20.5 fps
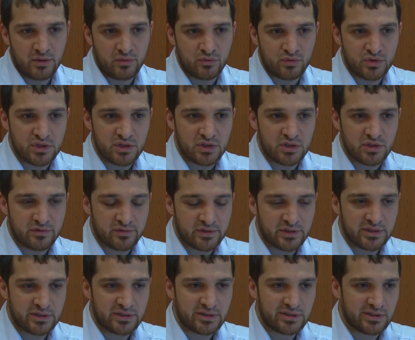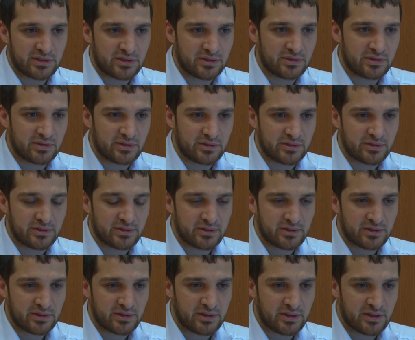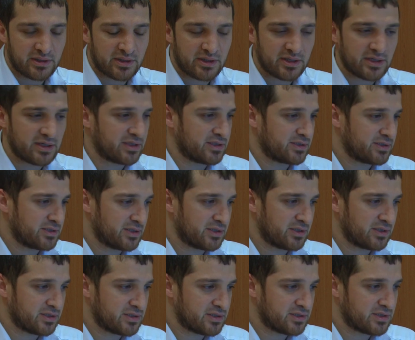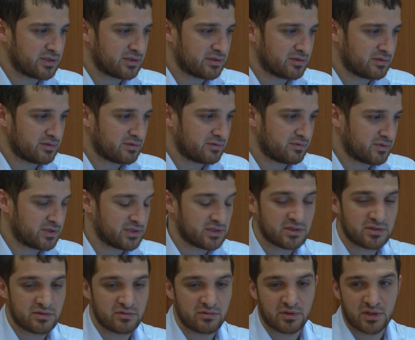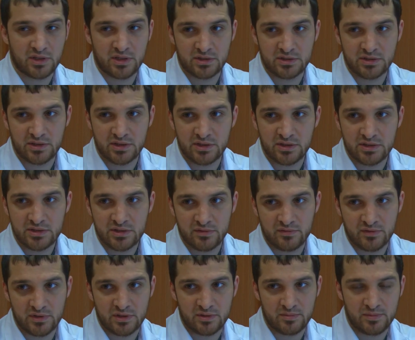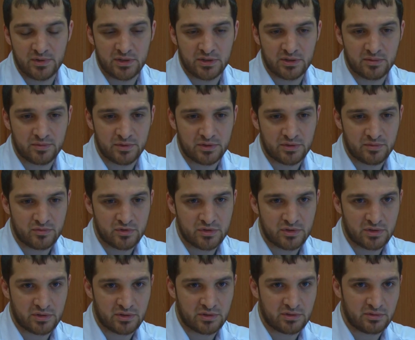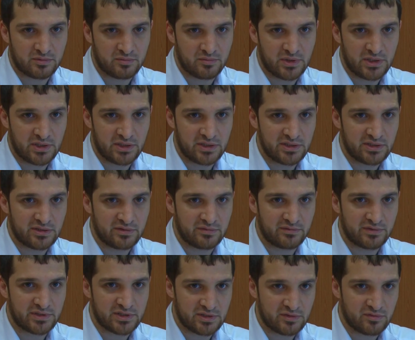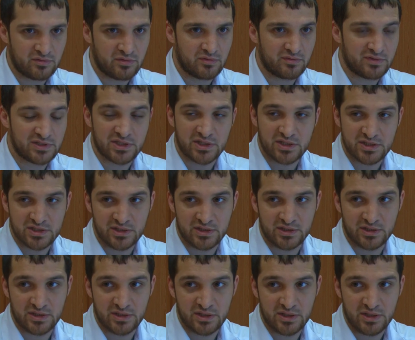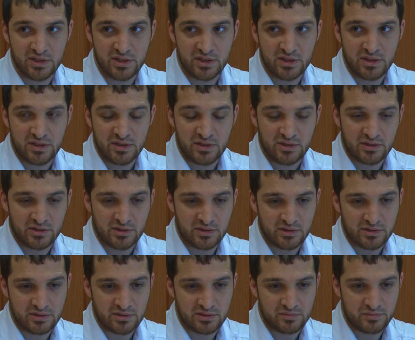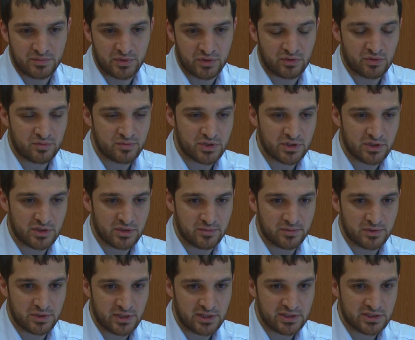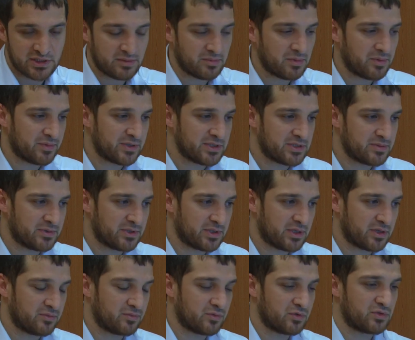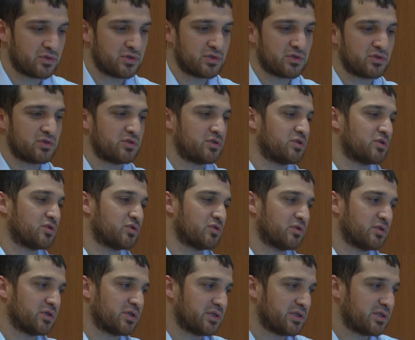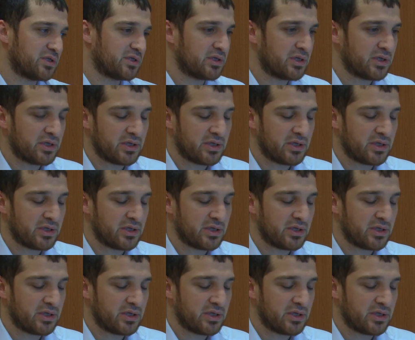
учитывая э, характерность, э, возрастную характерность, наверное, больных, потому что больные в основном возрастные. Э, перелом шейки бедра сама по себе травма очень тяжелая и